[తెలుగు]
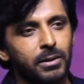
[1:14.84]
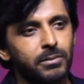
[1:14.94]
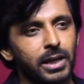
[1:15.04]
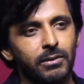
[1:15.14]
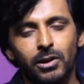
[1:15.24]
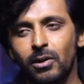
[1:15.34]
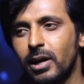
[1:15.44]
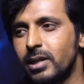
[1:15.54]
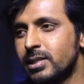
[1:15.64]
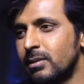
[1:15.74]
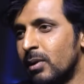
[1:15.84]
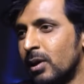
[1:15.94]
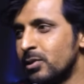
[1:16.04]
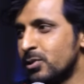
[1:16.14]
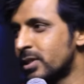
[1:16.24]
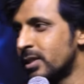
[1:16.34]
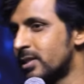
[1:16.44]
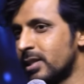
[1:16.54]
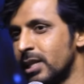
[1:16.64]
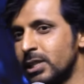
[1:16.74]
టీవీలో కానీ సినిమాల్లో చూసి
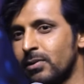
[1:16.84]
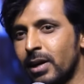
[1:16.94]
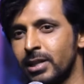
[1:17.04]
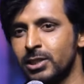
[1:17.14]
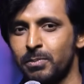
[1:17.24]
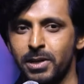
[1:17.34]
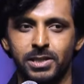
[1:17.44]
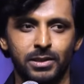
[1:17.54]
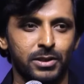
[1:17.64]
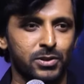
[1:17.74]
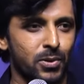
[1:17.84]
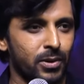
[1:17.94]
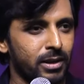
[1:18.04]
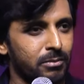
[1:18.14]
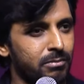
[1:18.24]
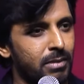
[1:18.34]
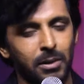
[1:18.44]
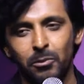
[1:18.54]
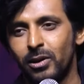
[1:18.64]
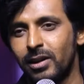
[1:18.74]
చిరంజీవి గారిని ఇన్స్పిరేషన్ తీసుకొని మనం
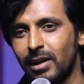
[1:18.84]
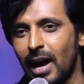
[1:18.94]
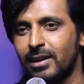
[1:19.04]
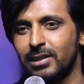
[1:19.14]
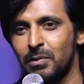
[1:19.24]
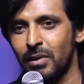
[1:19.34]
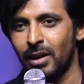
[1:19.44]
కూడా ఇట్లా యాక్టర్ అవ్వాలని